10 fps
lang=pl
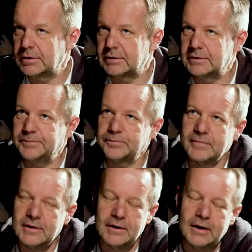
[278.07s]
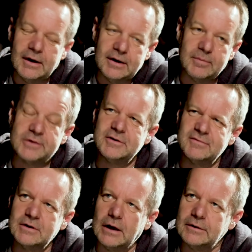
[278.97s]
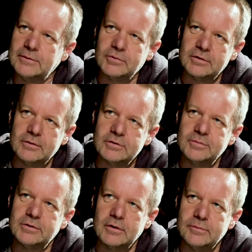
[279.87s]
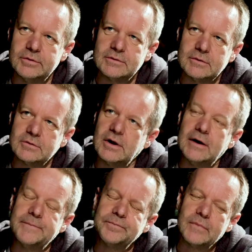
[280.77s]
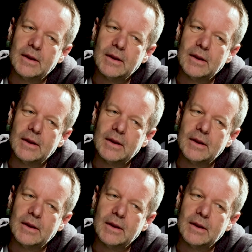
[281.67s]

aparatem bardziej wydajnym do tego, żeby to robić, co chciałem.